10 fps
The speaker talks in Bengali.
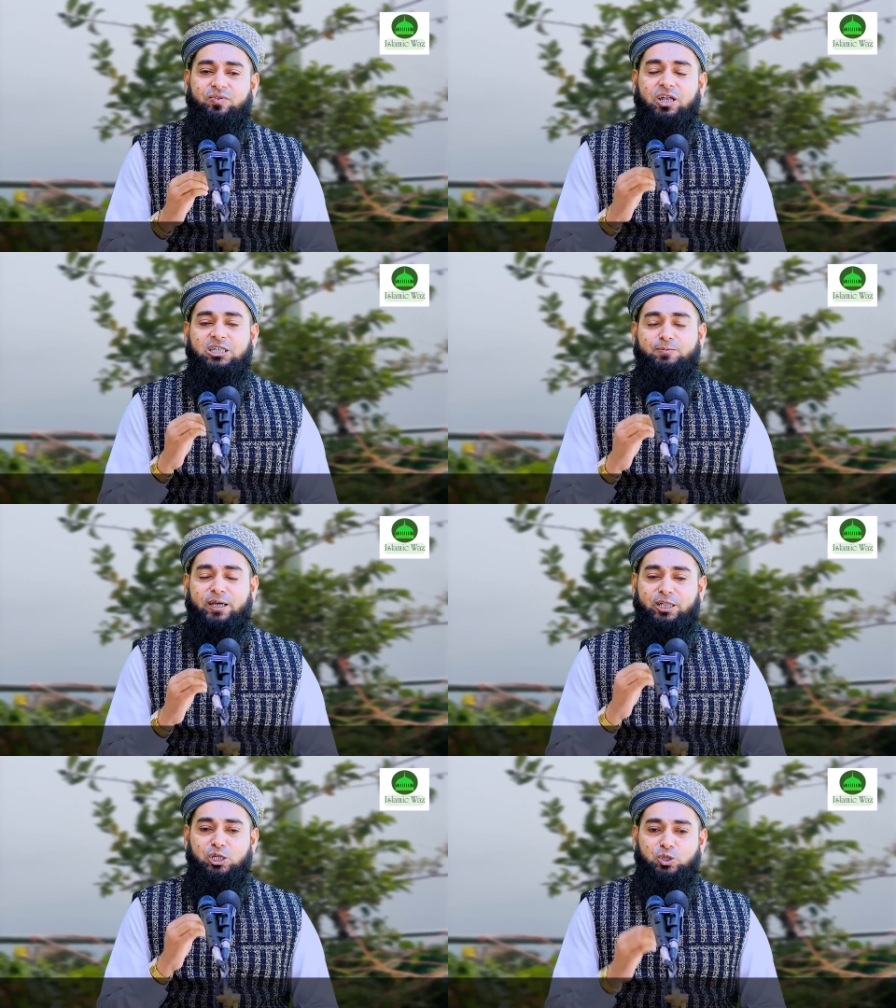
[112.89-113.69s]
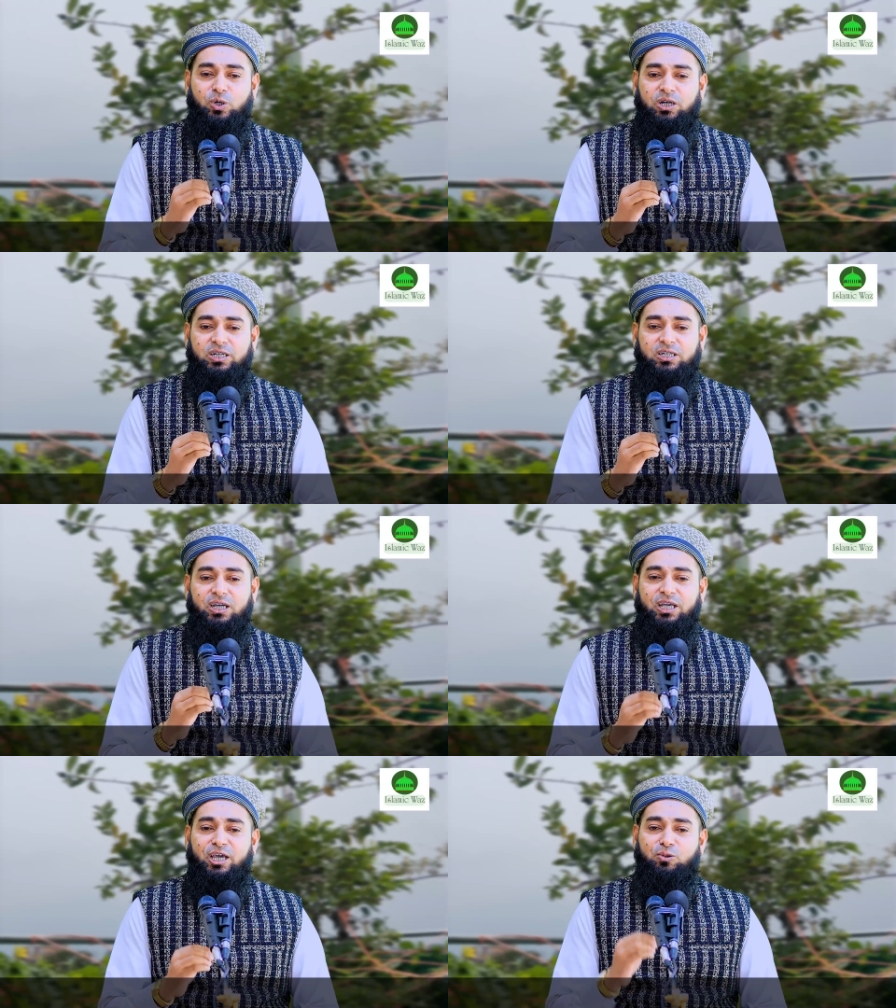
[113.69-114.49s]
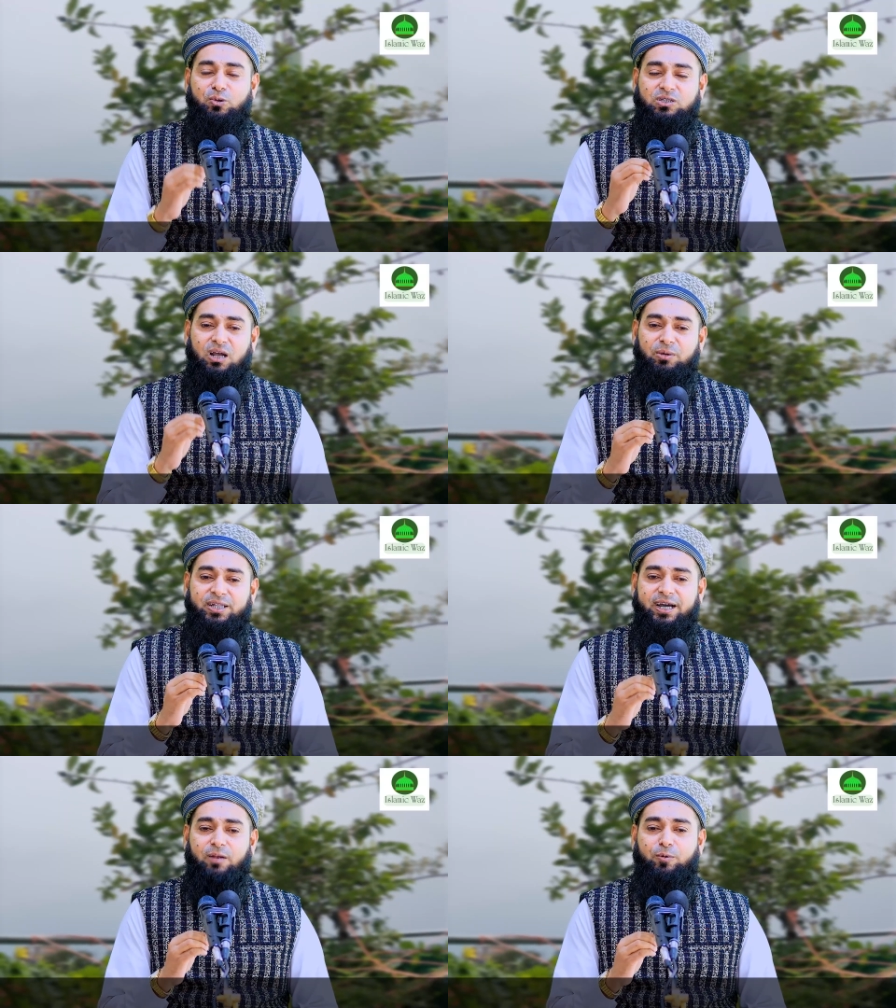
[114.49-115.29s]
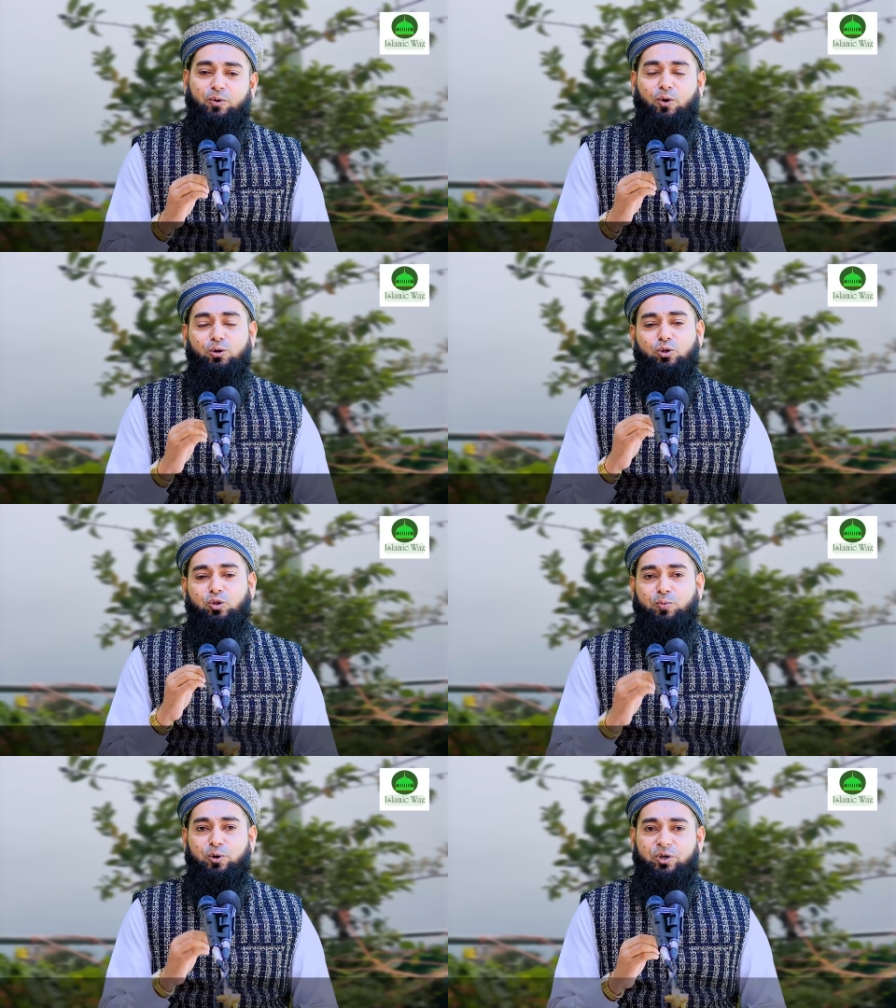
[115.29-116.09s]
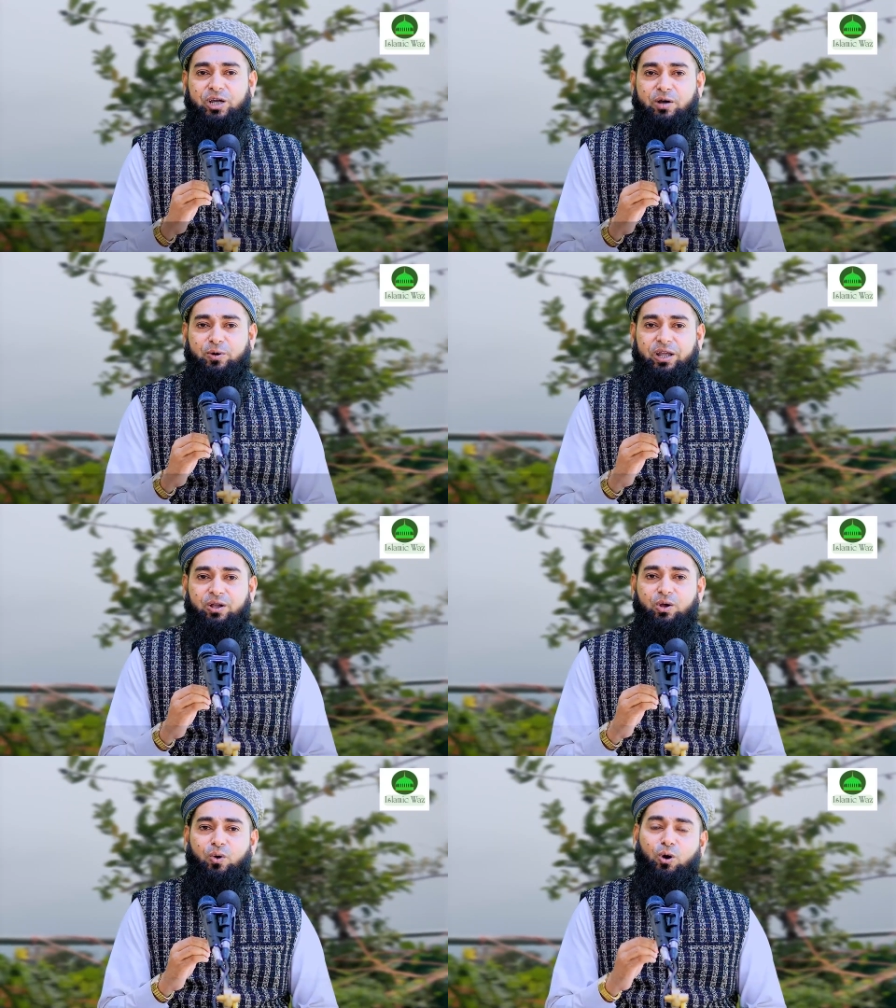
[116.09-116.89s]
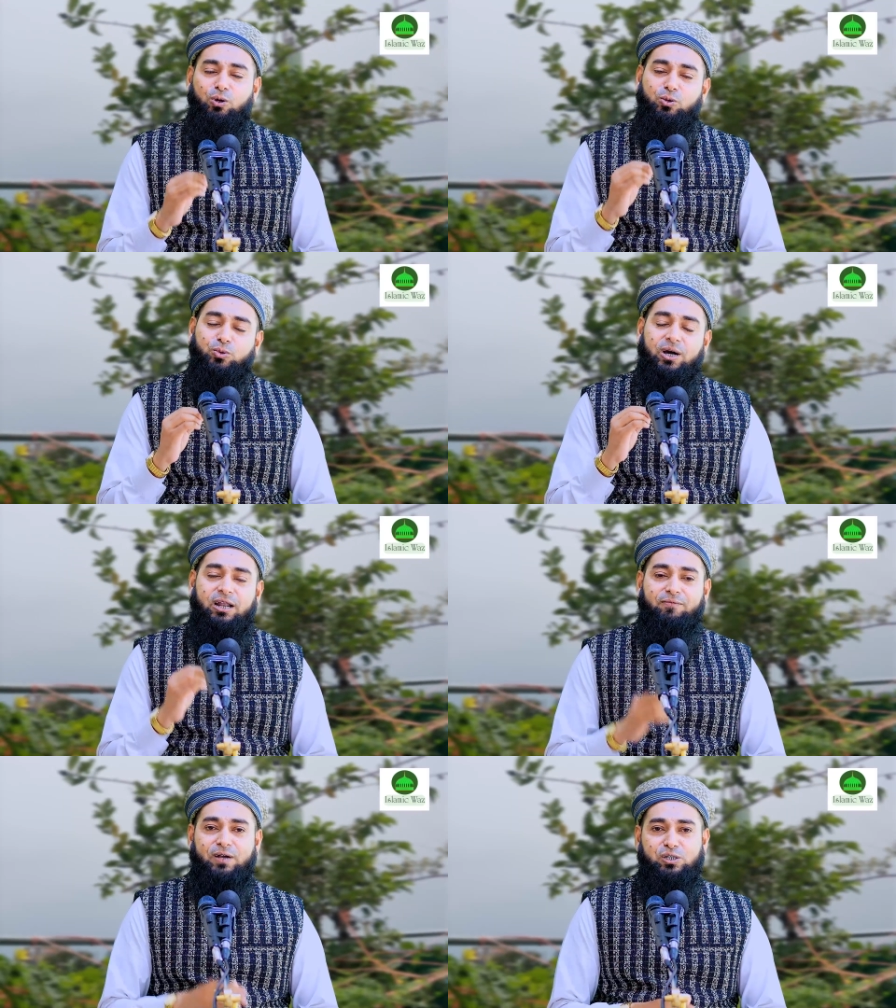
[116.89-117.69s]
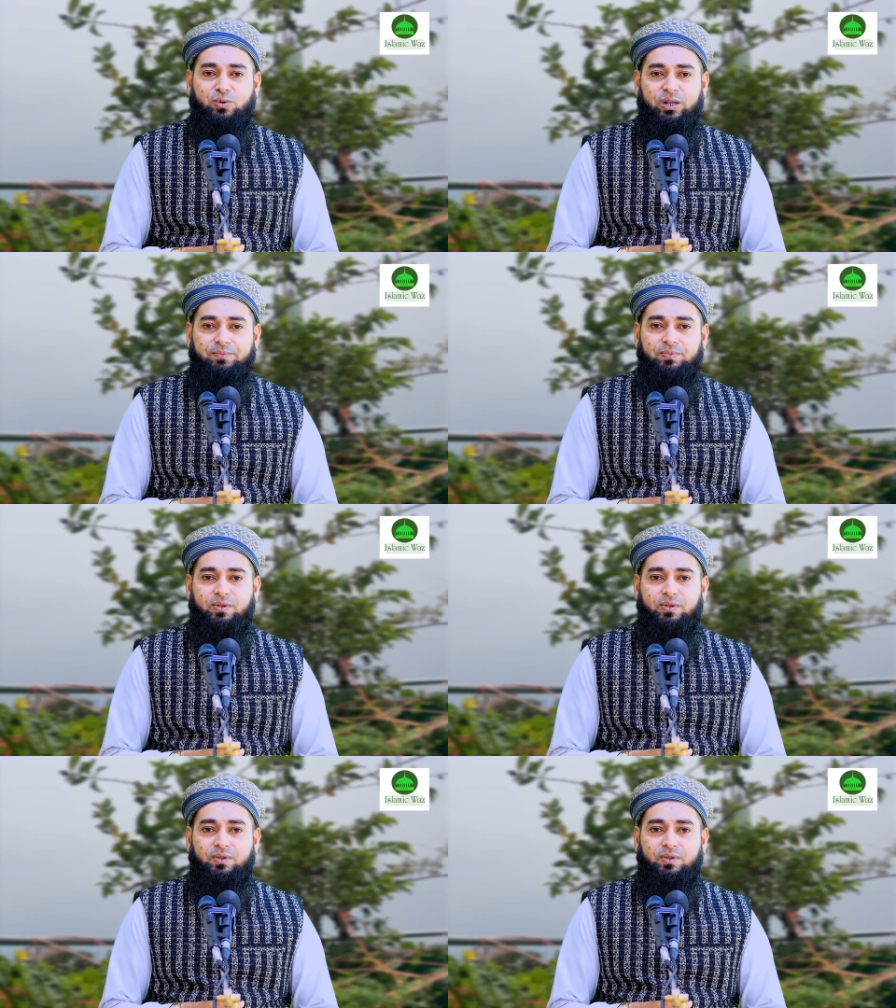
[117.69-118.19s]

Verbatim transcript: ত্রিশ পঁয়ত্রিশ চল্লিশ কিন্তু স্বামী থাকার পরও অন্যত্ব প্রক্রিয়া করে অন্যত্ব খারাপ কাজ করে